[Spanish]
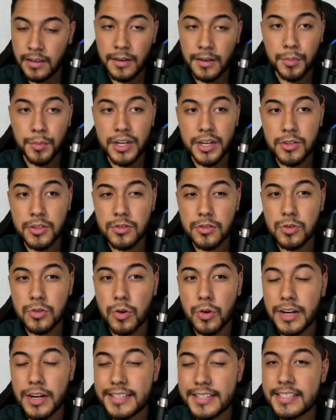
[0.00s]
Por eso estos
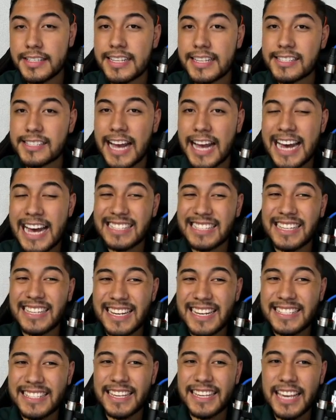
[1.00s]
congresistas hacen
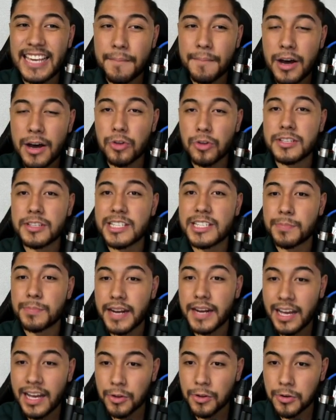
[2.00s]
este llamado
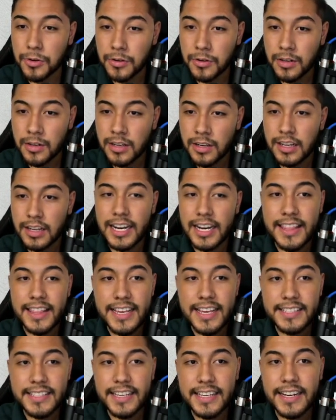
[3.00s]
desesperado. Le
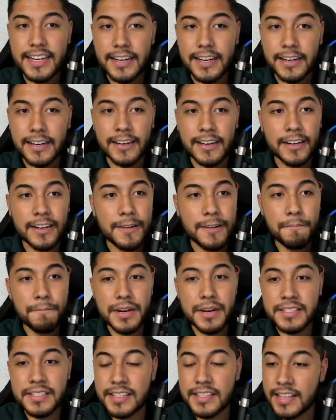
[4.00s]
dicen
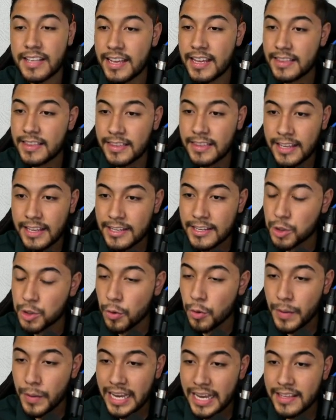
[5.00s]
Presidente
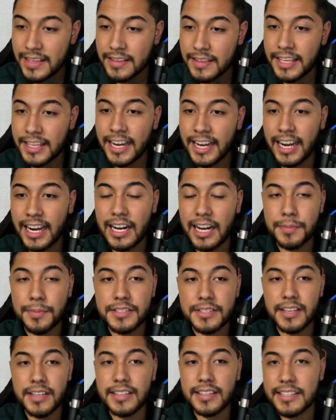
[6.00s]
Joe Biden, dígale al
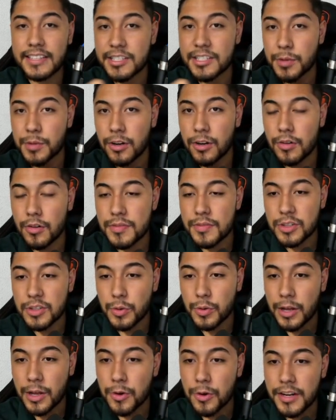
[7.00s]
presidente Andrés Manuel López
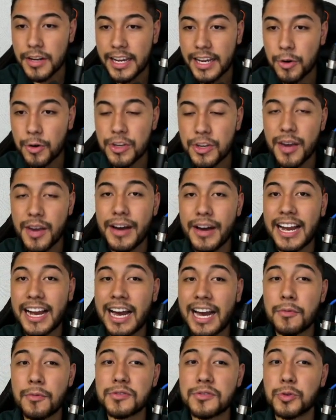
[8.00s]
Obrador que no lleva a
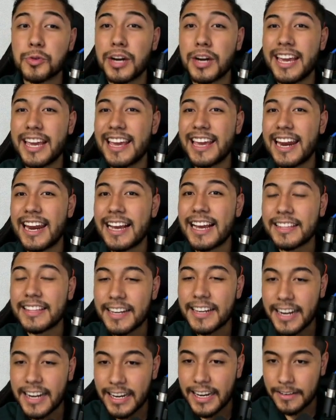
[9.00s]
cabo su ley
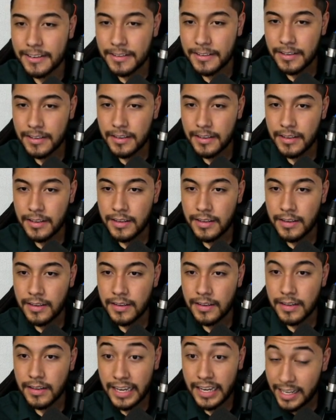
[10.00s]
eléctrica.
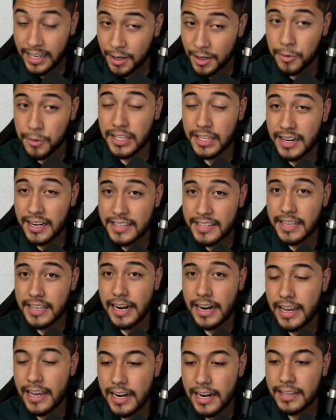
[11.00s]
Hay que recordar que esta
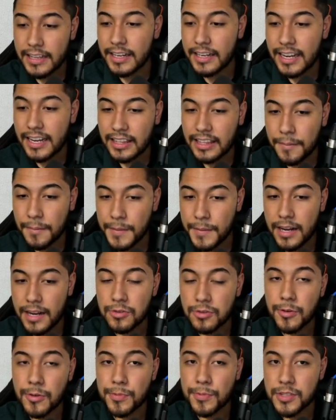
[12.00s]
ley eléctrica también
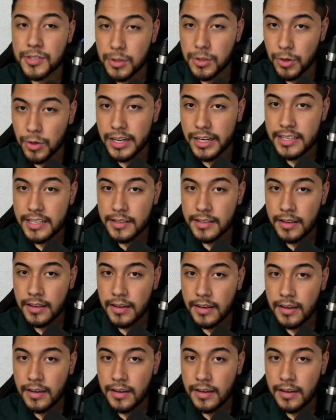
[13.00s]
los opositores